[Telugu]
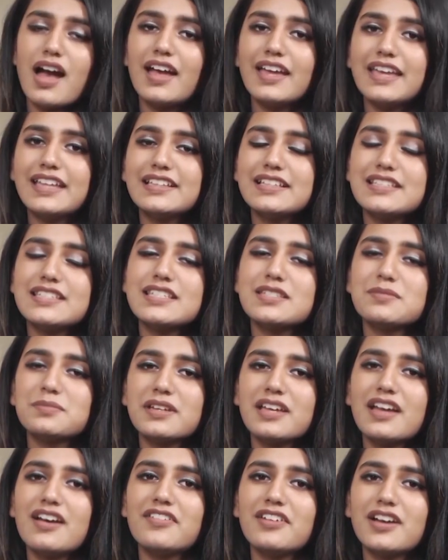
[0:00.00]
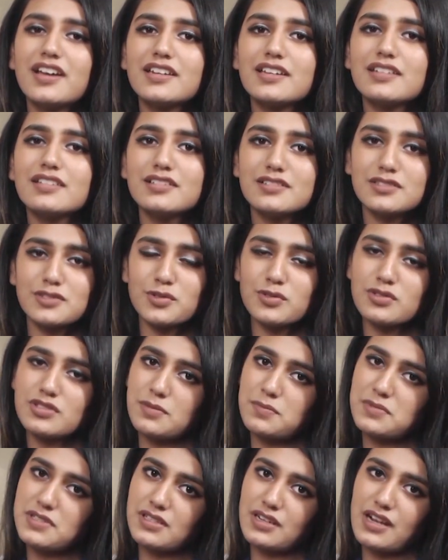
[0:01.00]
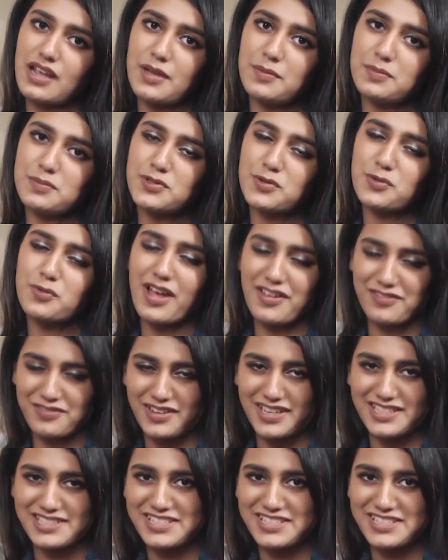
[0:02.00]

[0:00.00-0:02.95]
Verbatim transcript: Hi, this is Priya Warrior. Do subscribe to Wi-Fi